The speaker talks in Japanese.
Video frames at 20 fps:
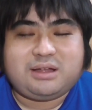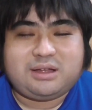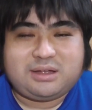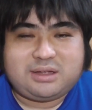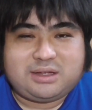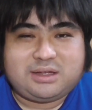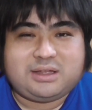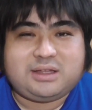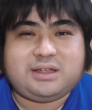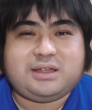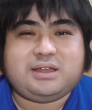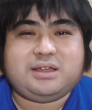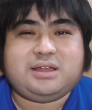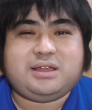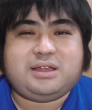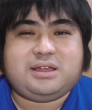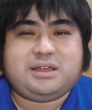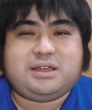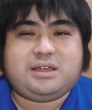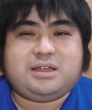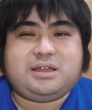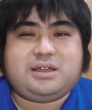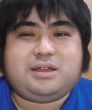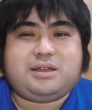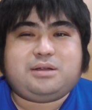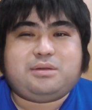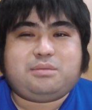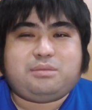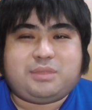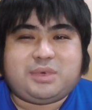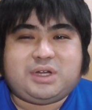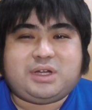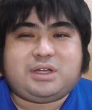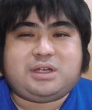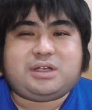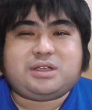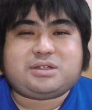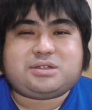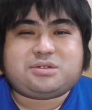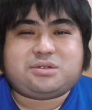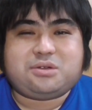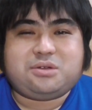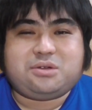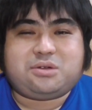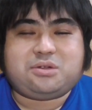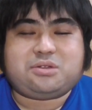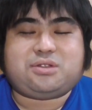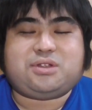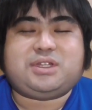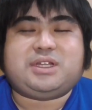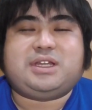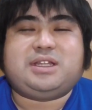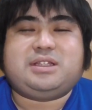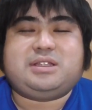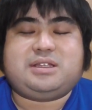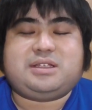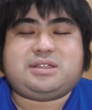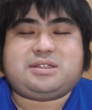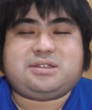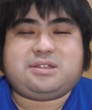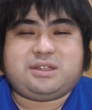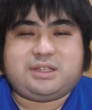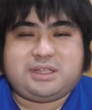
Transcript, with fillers: はい、まあそういうことなんです